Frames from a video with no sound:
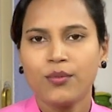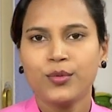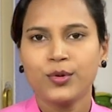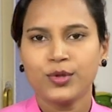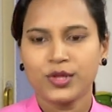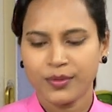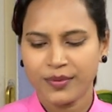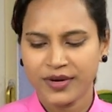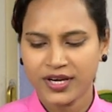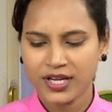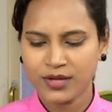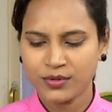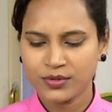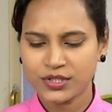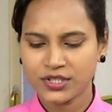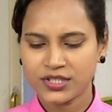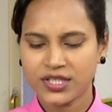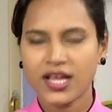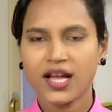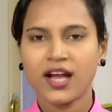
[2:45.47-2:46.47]
మూతపెట్టి
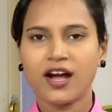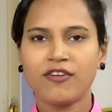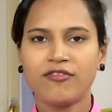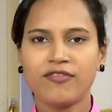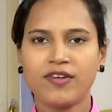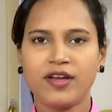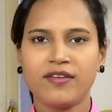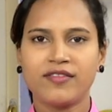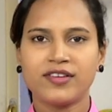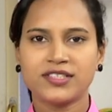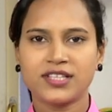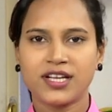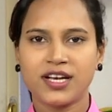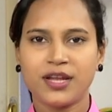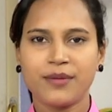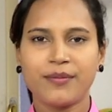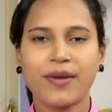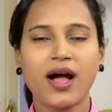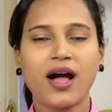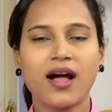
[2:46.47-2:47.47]
ఉంచితే ఆ ఫ్లేవర్స్
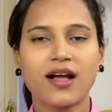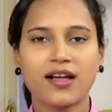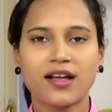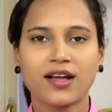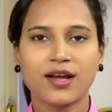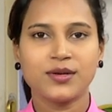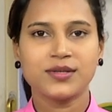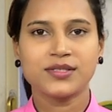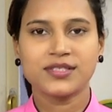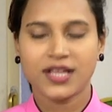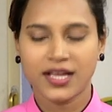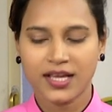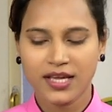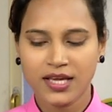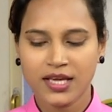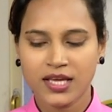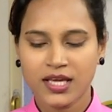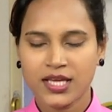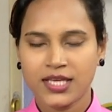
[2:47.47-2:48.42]
అన్నీ బాగా కలుస్తాయి